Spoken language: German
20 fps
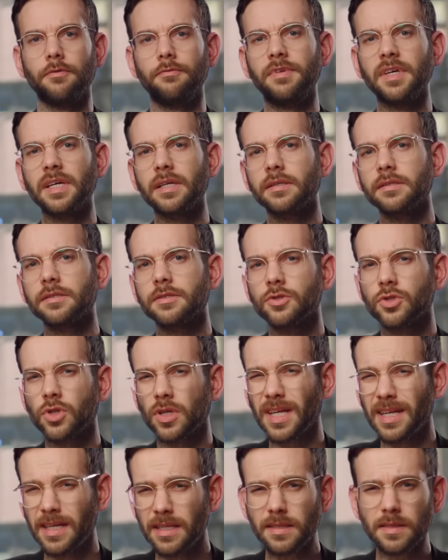Während
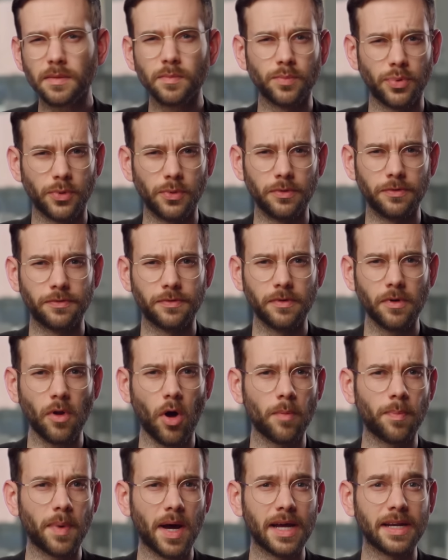Journalisten prüfen,
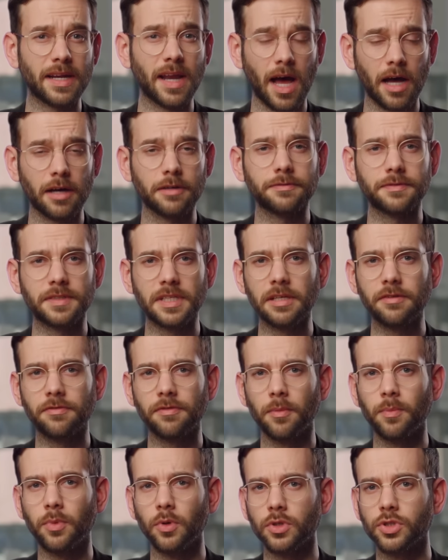ob ein
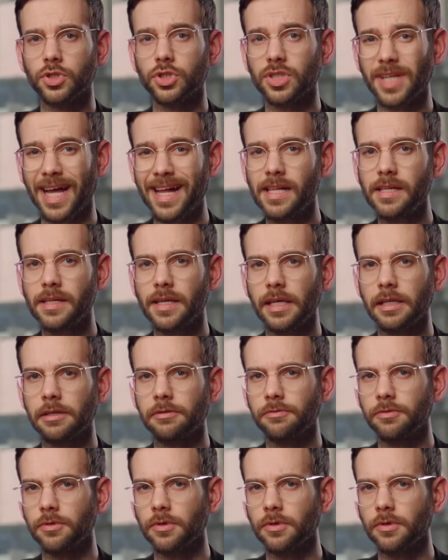AfD-Verbot steil gehen